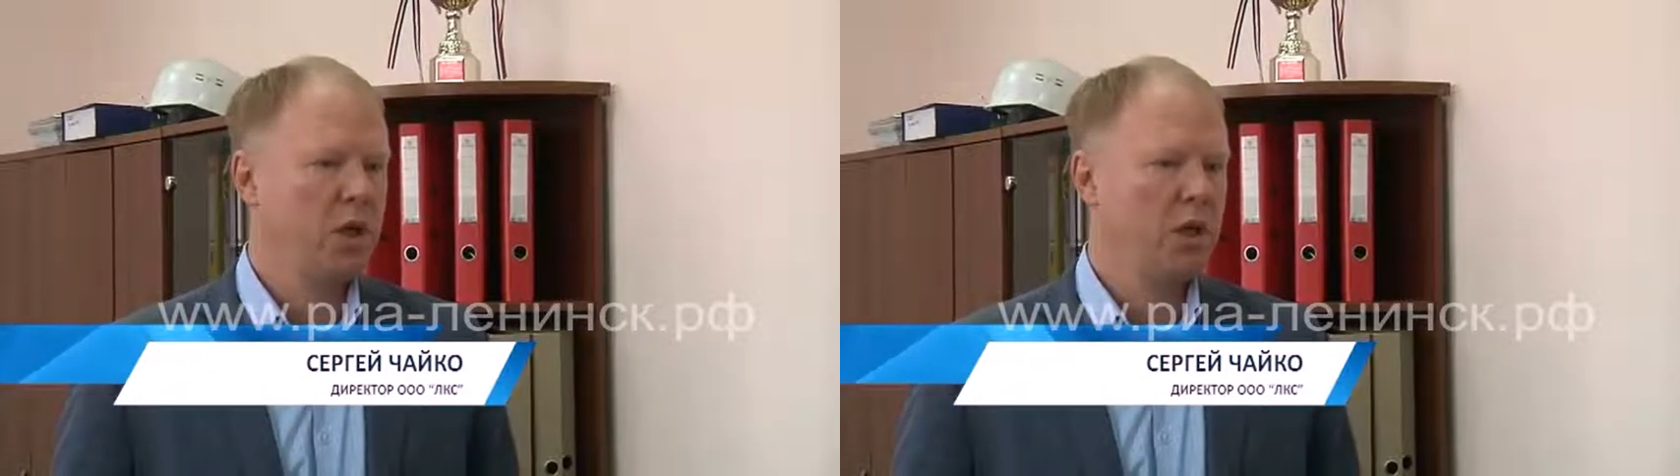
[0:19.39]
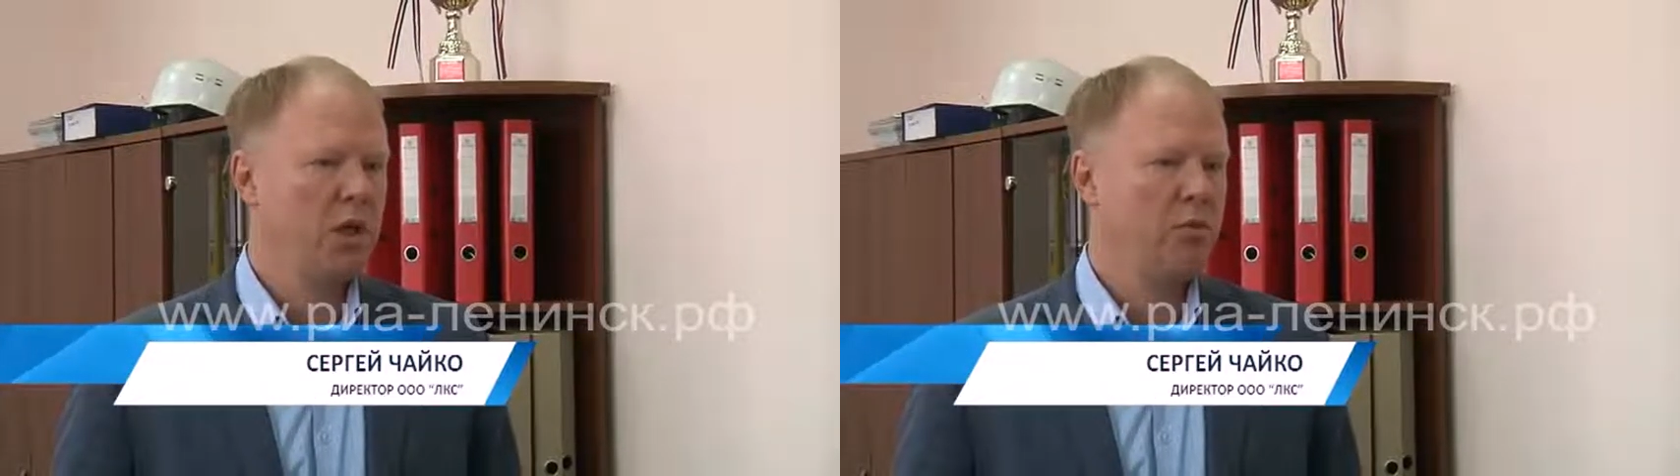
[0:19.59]

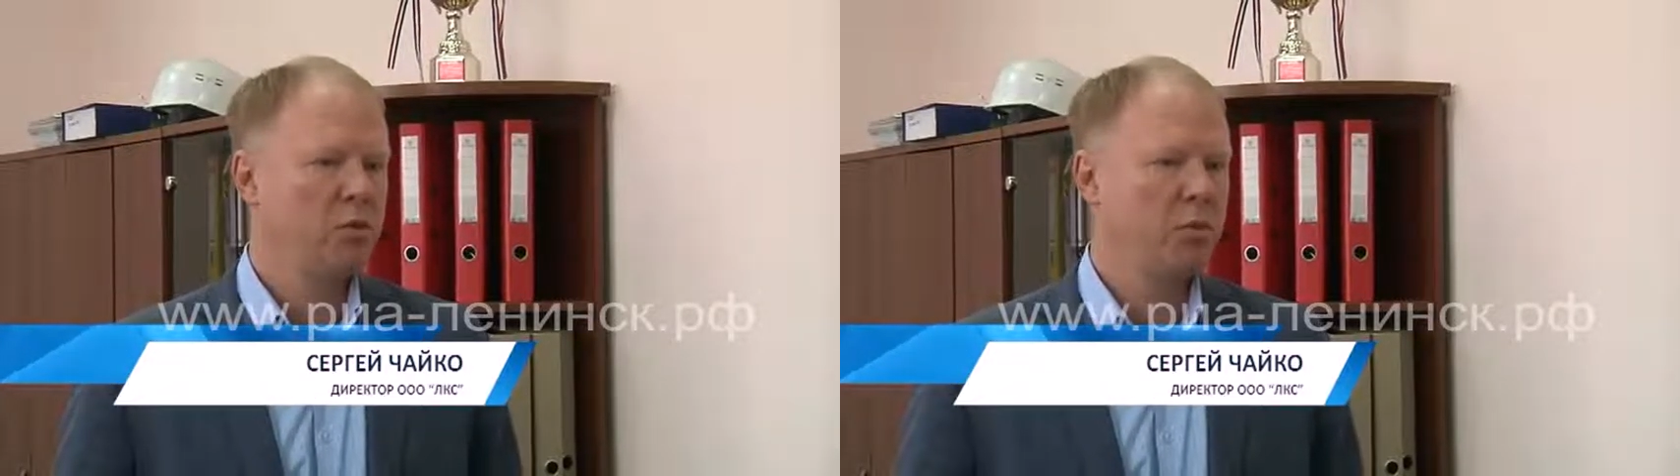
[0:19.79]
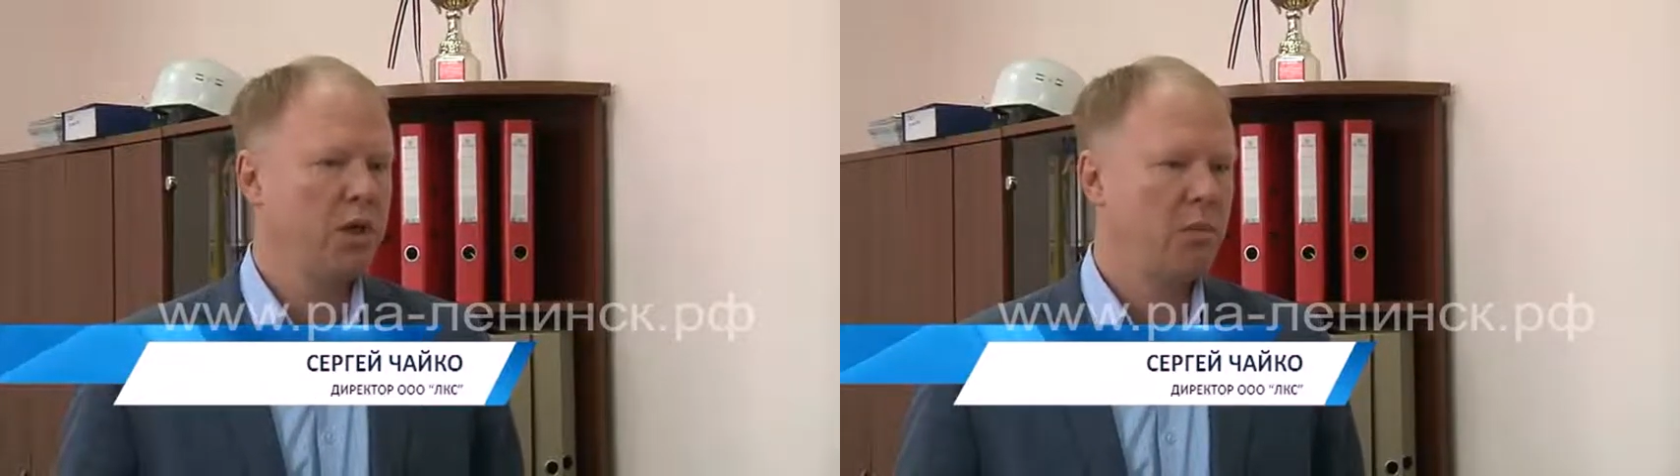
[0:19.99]
для
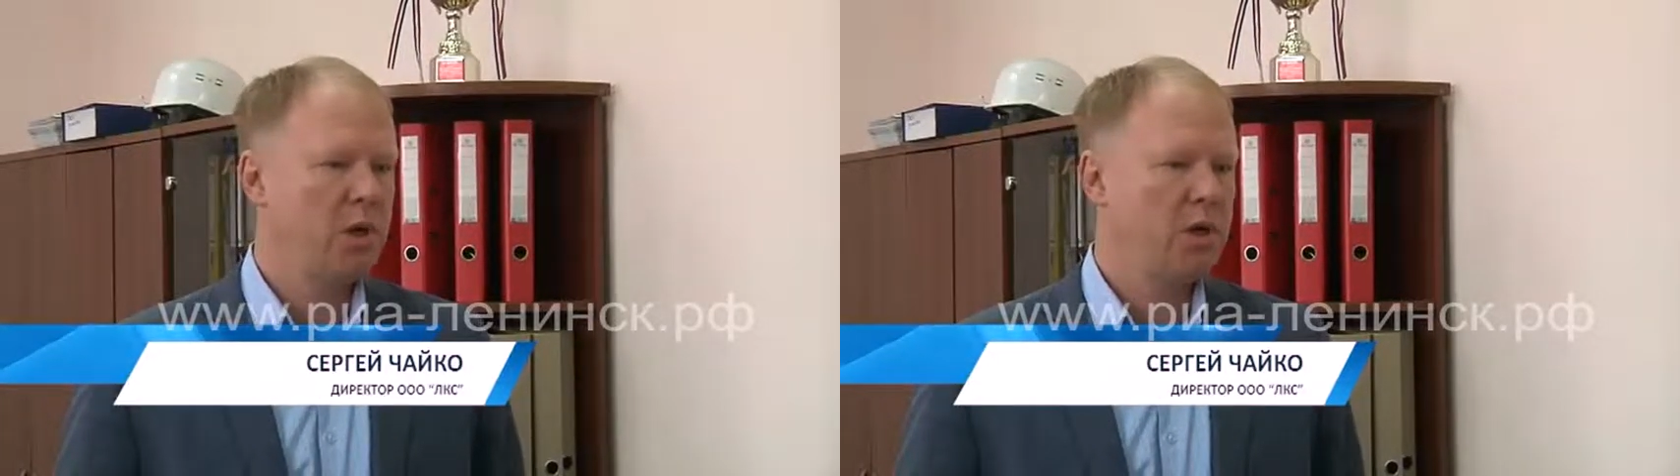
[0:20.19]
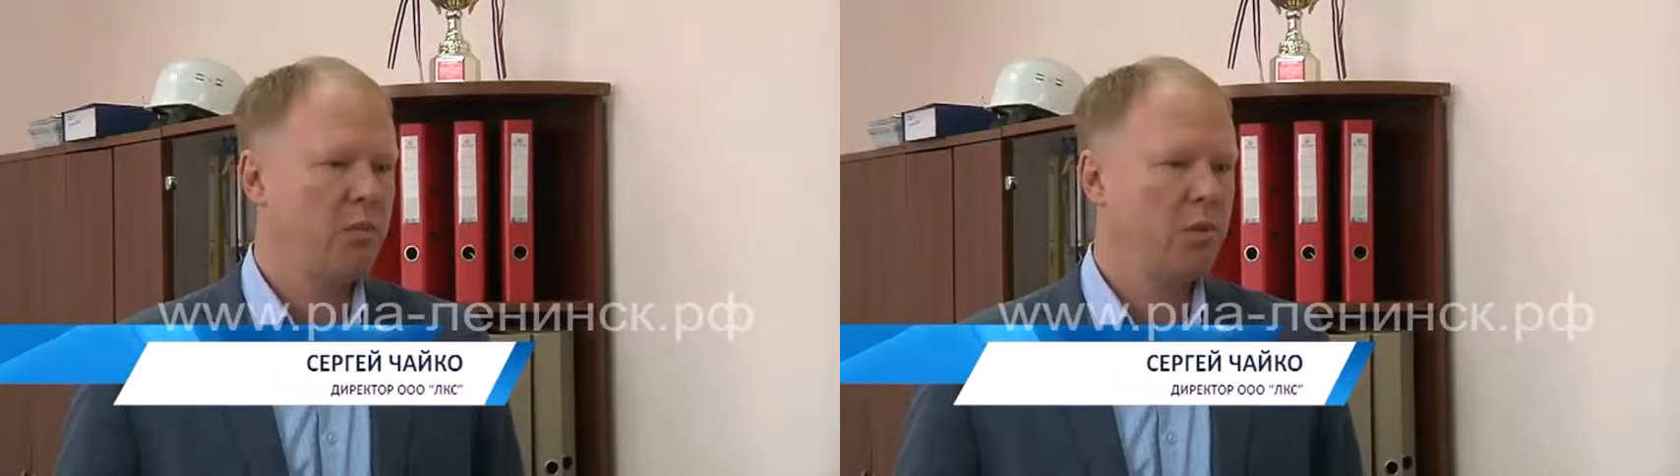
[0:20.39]
нужд
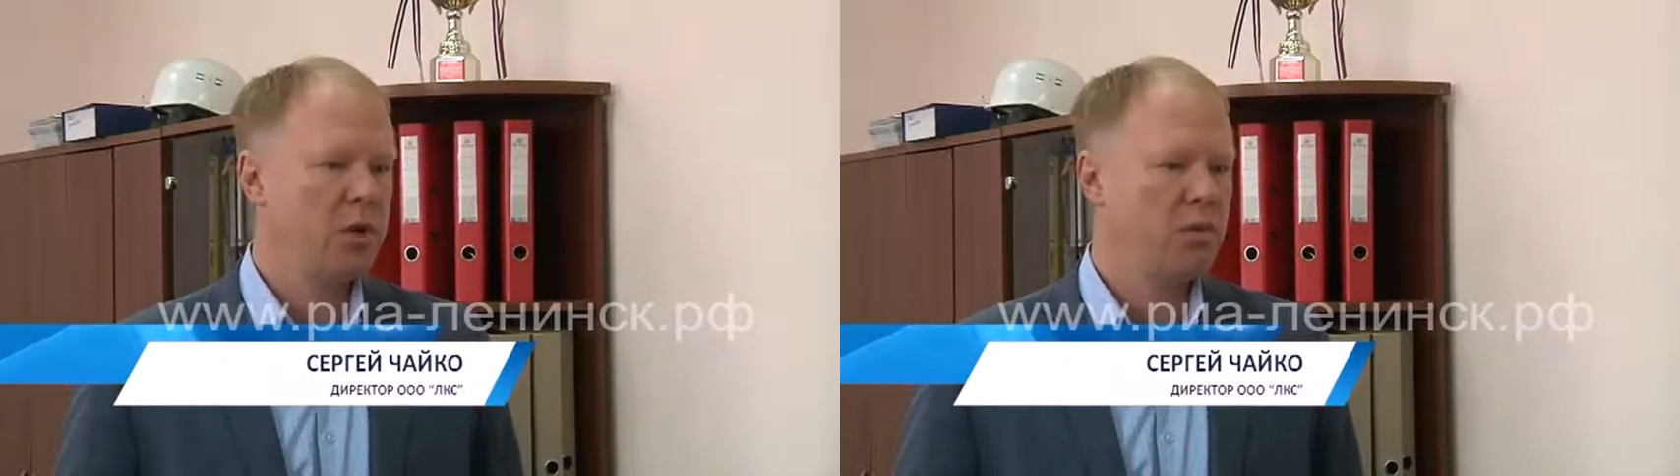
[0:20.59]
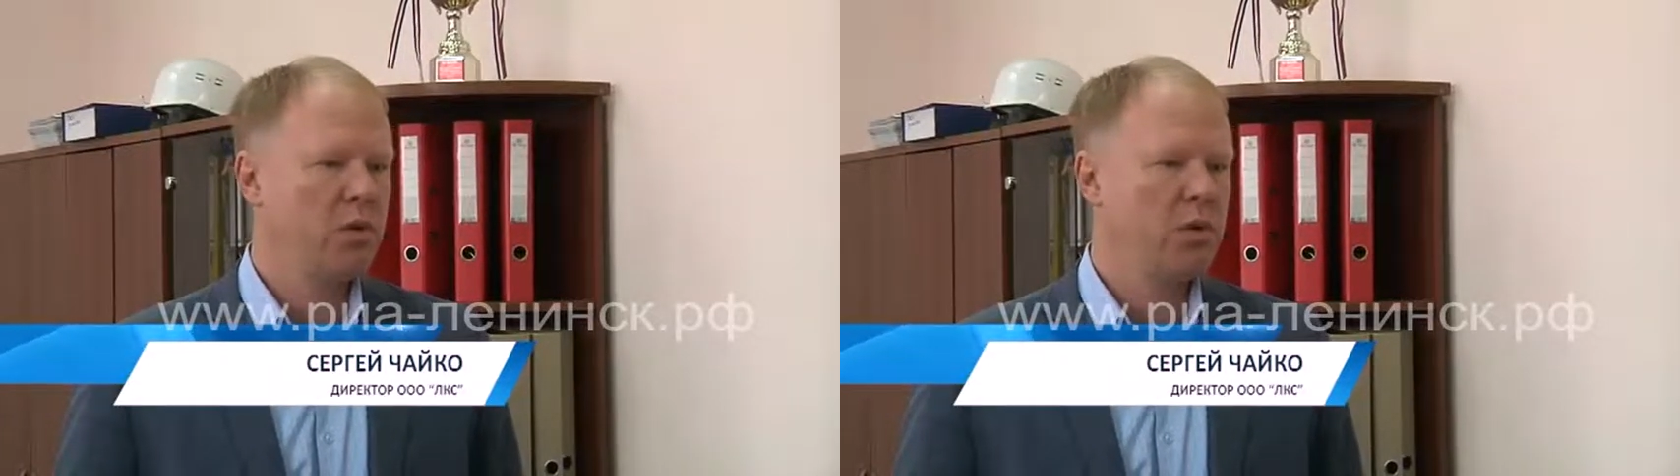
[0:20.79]
потребителя
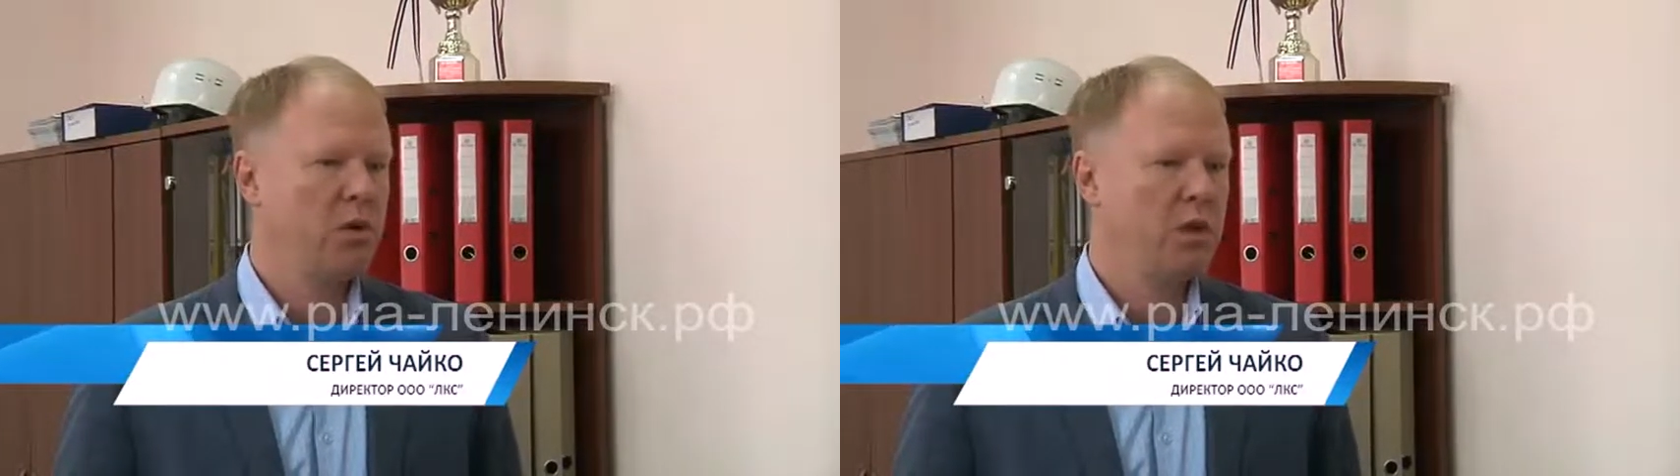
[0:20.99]
происходит